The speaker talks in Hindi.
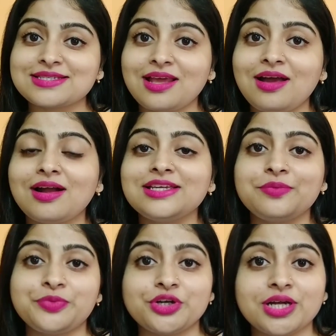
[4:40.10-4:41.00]
कैसा लगा
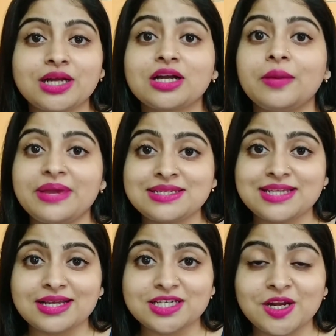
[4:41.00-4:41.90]
ये प्रोडक्ट कमेंट
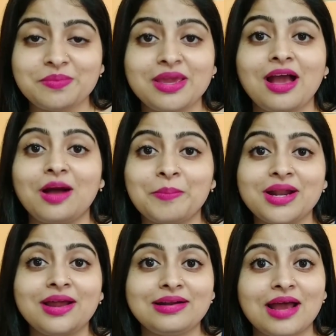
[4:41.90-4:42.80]
सेक्शन में
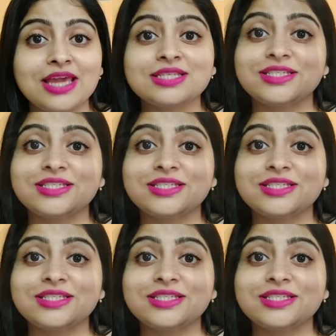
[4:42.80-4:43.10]
अपना राय